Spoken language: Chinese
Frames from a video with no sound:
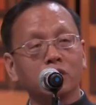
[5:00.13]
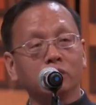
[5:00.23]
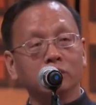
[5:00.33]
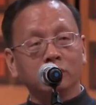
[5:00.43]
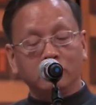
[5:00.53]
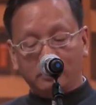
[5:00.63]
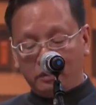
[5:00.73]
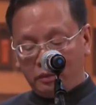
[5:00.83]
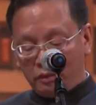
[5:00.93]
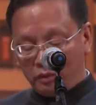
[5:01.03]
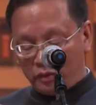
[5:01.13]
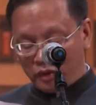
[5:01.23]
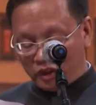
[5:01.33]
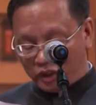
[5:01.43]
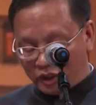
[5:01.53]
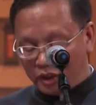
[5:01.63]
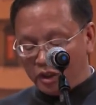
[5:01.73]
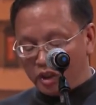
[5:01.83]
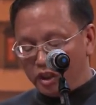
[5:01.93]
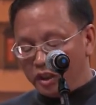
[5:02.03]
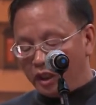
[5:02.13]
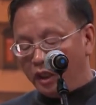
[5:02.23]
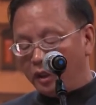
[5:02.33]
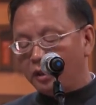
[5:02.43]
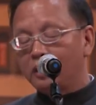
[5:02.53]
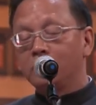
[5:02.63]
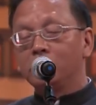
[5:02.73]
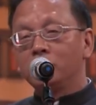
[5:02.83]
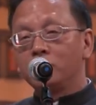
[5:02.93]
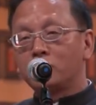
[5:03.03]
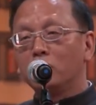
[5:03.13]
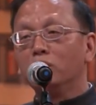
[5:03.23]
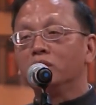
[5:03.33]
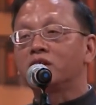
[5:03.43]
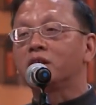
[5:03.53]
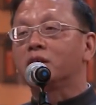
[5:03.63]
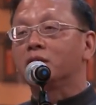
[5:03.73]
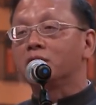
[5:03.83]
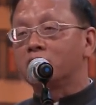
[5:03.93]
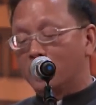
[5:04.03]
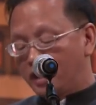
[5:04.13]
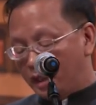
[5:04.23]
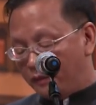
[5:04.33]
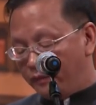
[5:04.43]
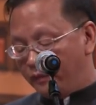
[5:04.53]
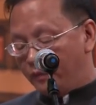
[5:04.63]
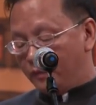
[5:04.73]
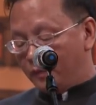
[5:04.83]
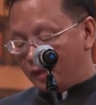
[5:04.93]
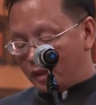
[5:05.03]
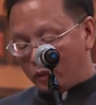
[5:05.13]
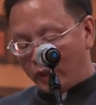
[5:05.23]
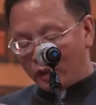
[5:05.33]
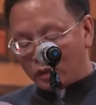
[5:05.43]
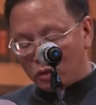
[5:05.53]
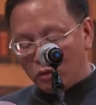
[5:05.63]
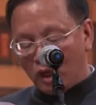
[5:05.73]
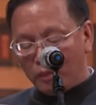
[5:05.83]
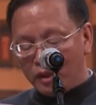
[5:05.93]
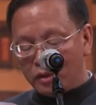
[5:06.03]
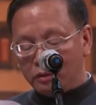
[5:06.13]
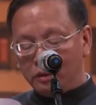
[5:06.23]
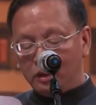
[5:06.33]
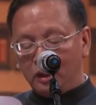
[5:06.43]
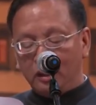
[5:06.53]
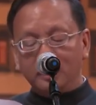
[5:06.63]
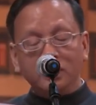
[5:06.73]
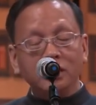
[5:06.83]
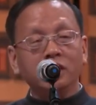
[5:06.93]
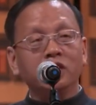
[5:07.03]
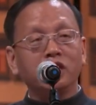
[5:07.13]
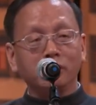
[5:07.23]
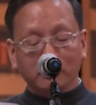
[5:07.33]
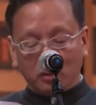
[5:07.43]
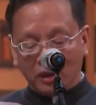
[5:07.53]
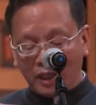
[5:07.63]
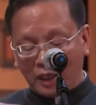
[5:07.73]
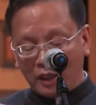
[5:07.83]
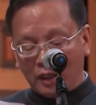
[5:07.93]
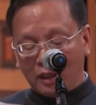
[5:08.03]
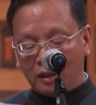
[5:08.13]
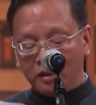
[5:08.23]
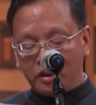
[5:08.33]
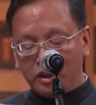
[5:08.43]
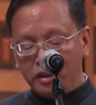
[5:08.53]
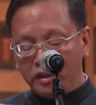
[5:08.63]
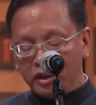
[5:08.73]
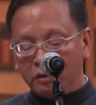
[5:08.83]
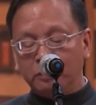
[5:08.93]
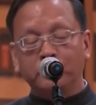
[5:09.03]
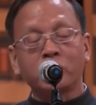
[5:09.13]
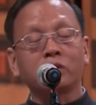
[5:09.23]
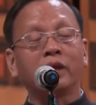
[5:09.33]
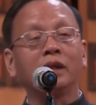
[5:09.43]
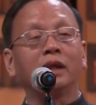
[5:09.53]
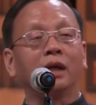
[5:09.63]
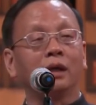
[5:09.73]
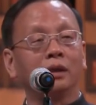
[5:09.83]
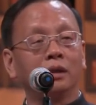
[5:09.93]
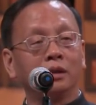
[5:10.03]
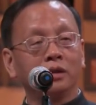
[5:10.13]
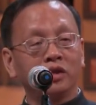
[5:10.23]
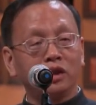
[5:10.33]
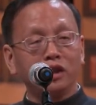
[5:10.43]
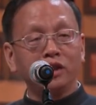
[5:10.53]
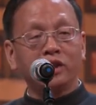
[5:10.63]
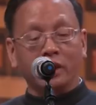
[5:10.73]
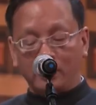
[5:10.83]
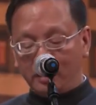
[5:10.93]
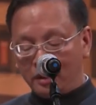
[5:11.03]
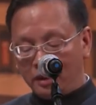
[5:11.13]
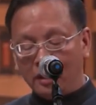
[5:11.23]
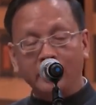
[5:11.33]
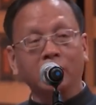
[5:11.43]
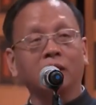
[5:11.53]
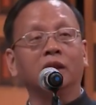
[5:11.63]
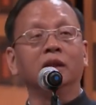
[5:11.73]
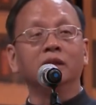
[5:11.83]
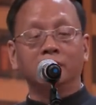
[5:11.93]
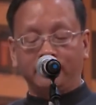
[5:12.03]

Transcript: 助，齐心协力，众志成城，成为中华民族历经磨难。而经久不衰的精神内核。